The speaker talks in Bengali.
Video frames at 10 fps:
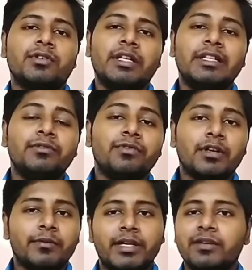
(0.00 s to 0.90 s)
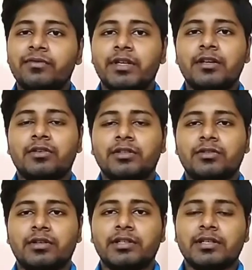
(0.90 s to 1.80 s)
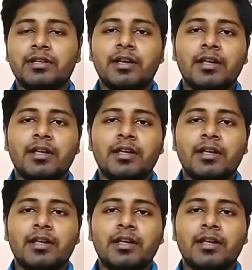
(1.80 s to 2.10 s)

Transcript: জন্য ইনফরমেটিভ ভিডিও হতে চলেছে